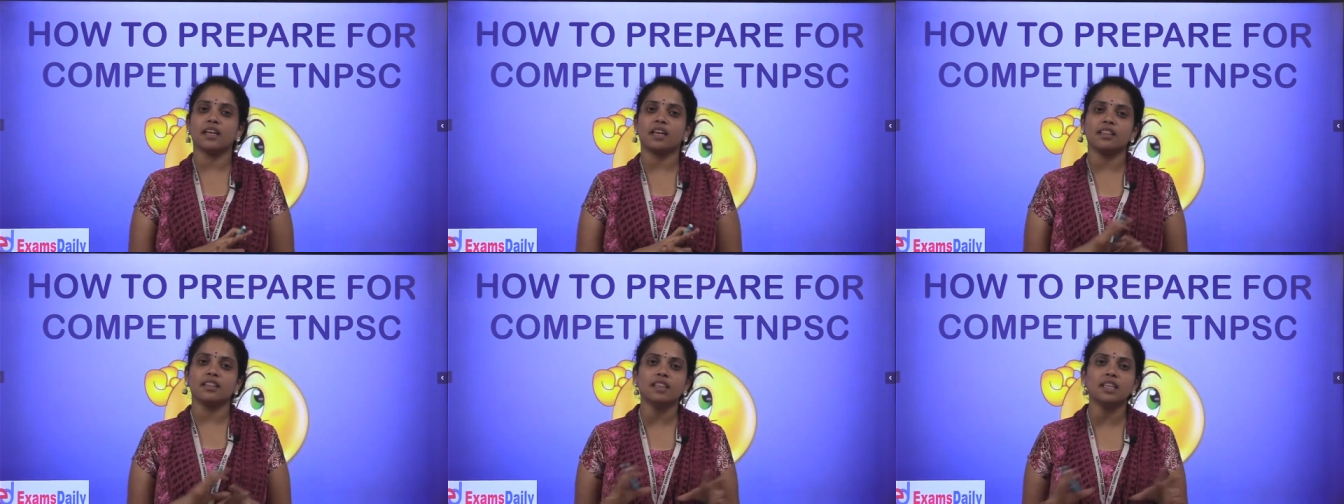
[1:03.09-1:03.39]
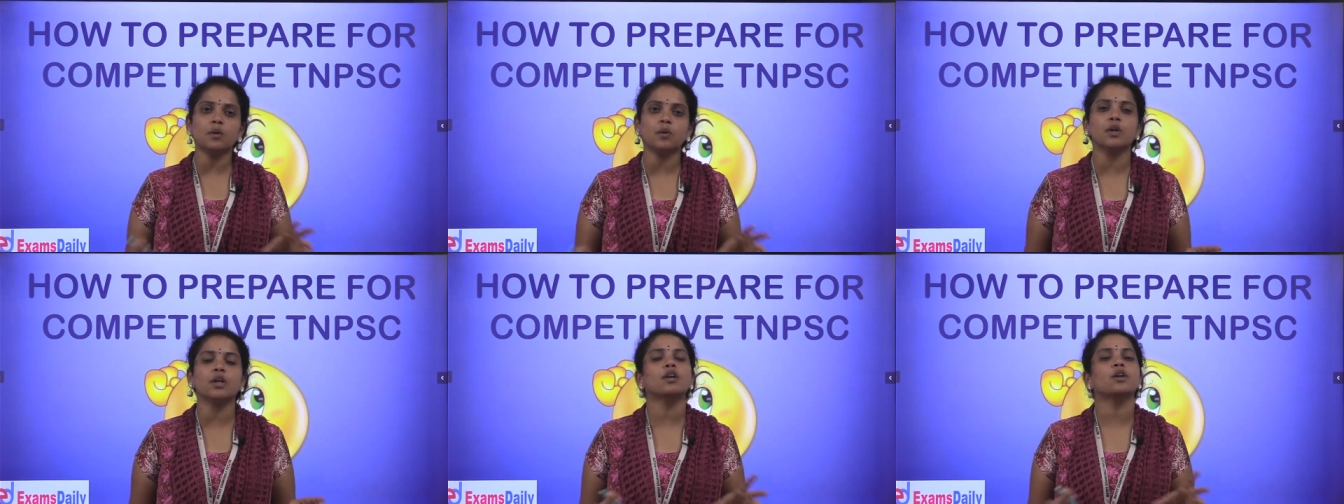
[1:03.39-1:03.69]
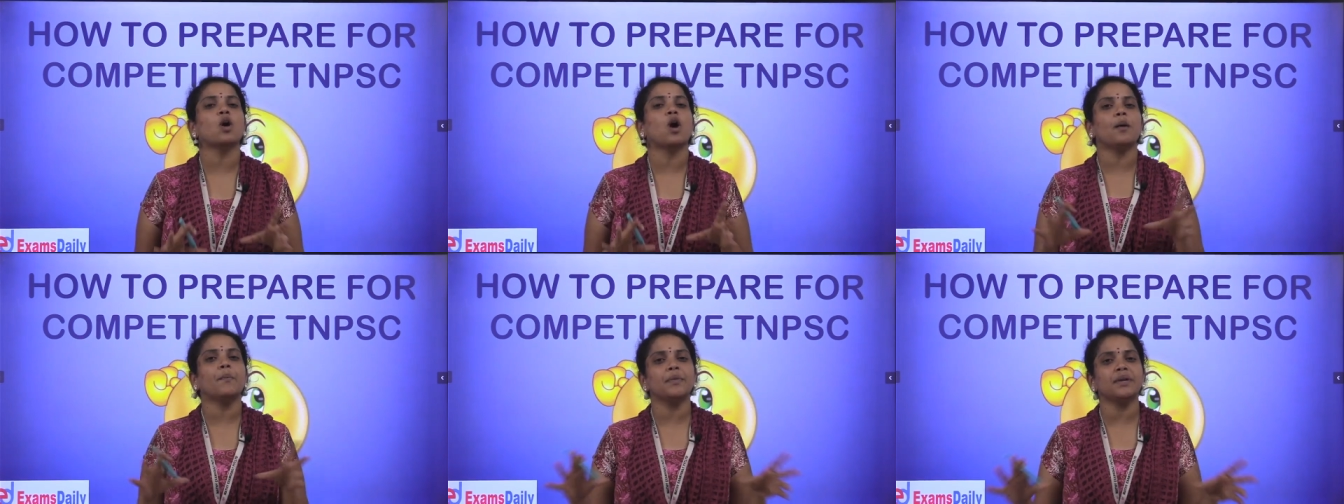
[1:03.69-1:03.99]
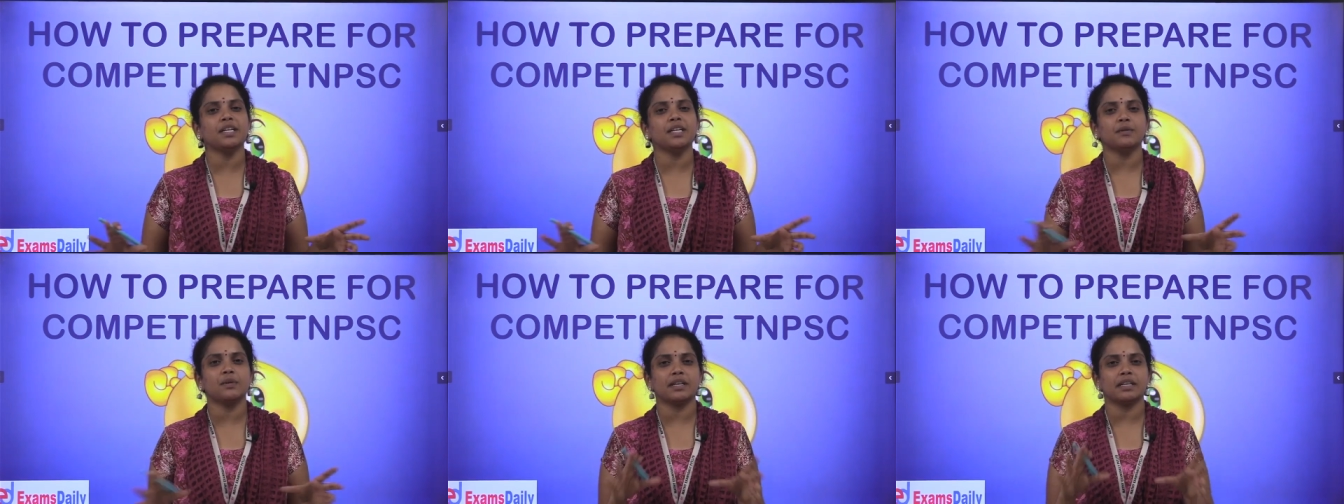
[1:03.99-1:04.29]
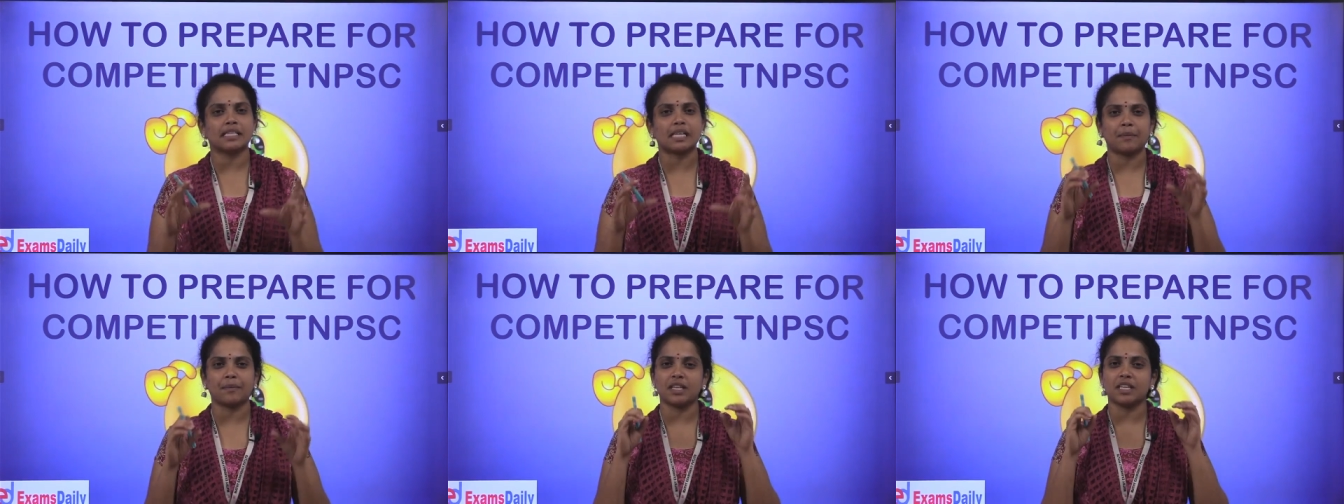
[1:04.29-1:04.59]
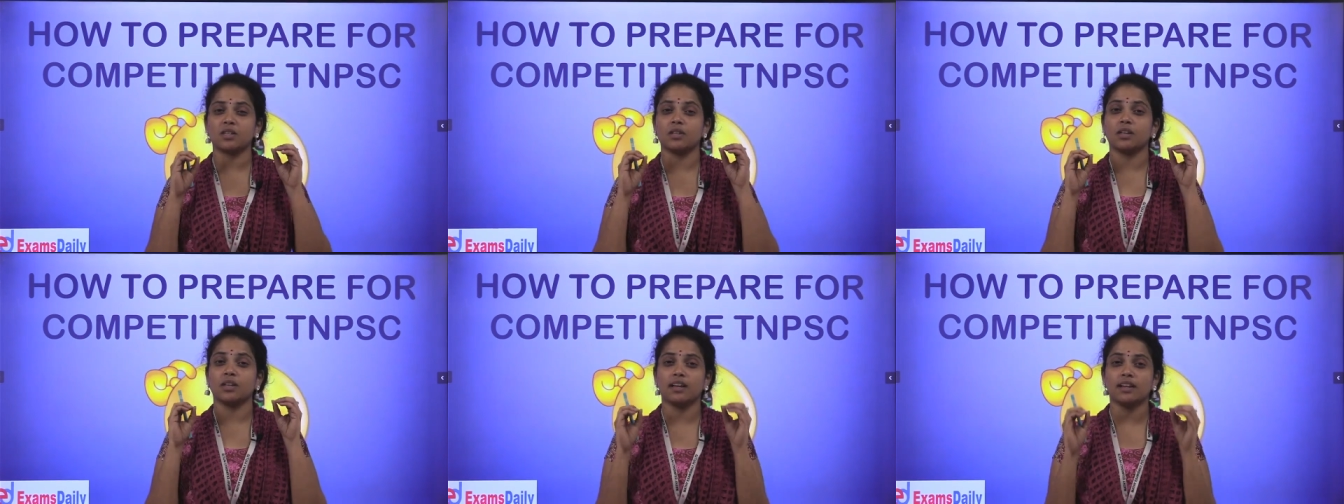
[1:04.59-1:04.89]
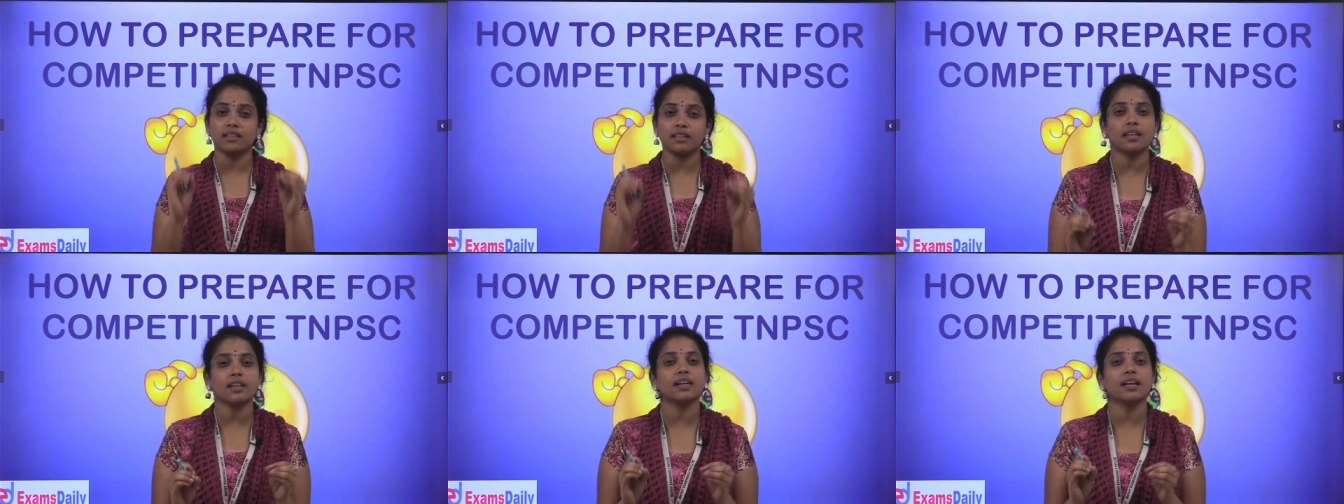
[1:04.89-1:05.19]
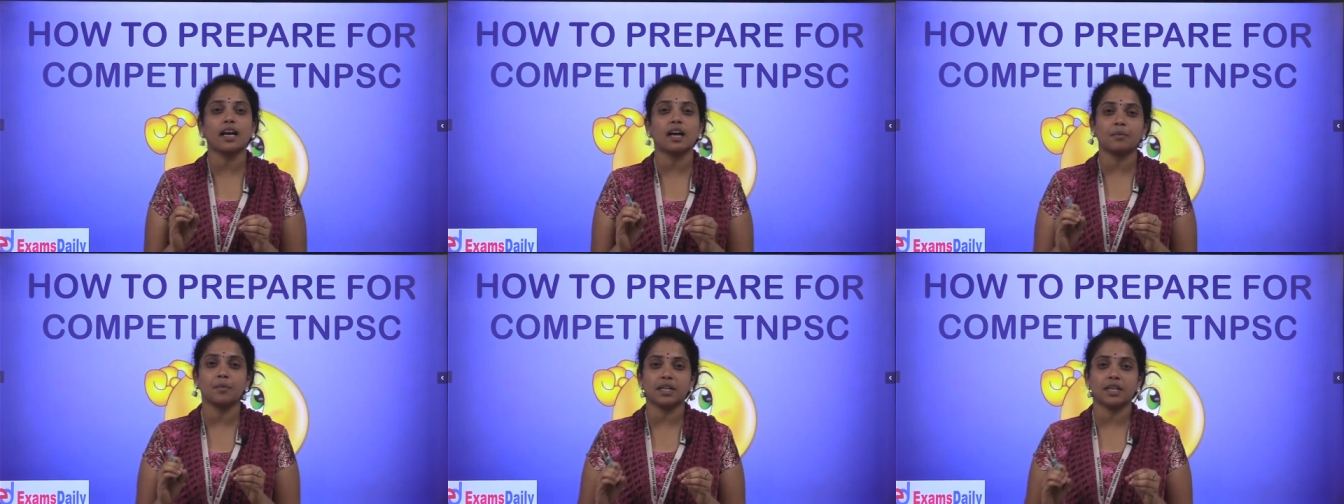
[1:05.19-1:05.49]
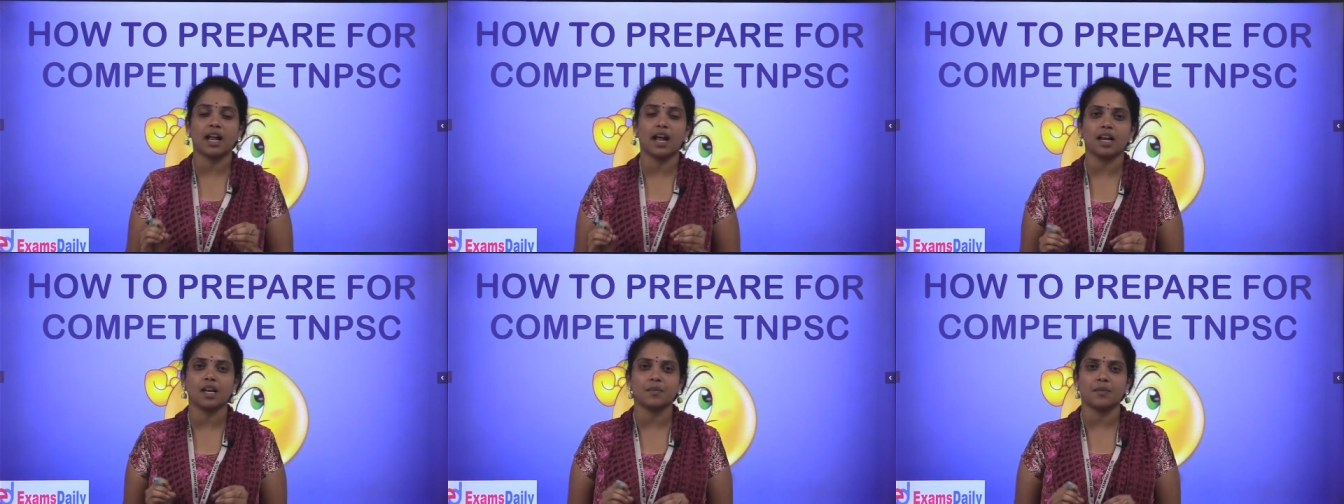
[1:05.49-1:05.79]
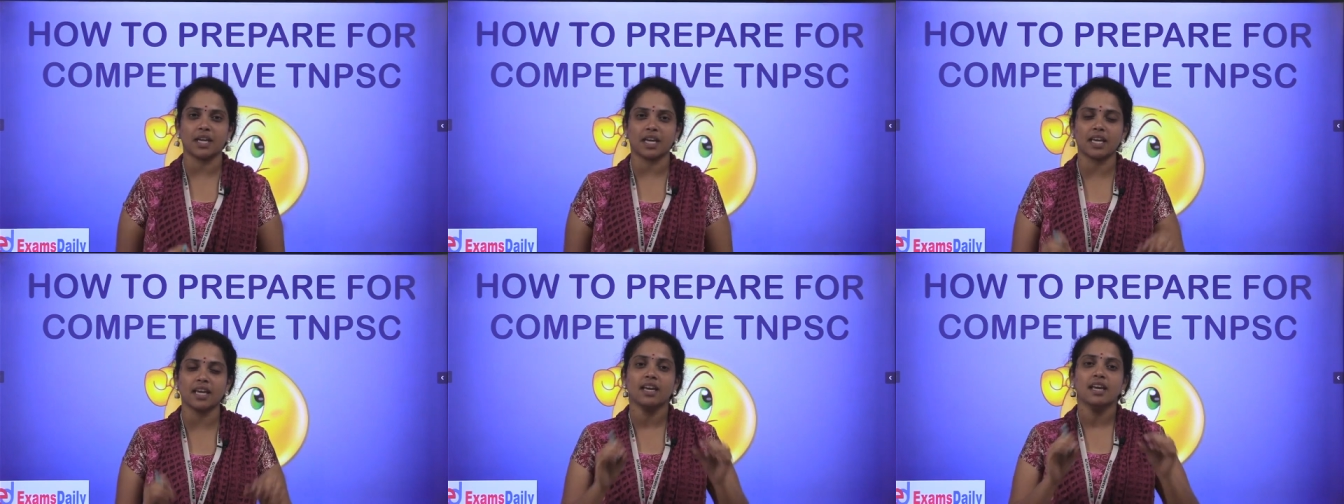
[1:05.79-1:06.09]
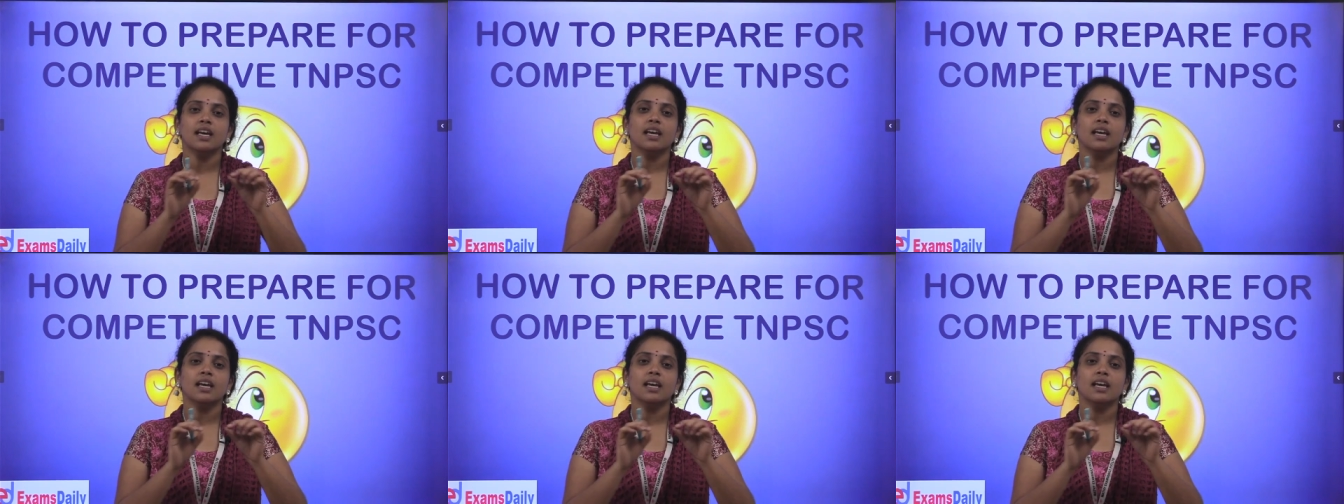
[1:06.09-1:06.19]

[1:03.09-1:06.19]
எந்த ஒரு காம்படிட்டிவ் எக்ஸாமினேஷன் எழுதுறீங்க அப்படின்னாலுமே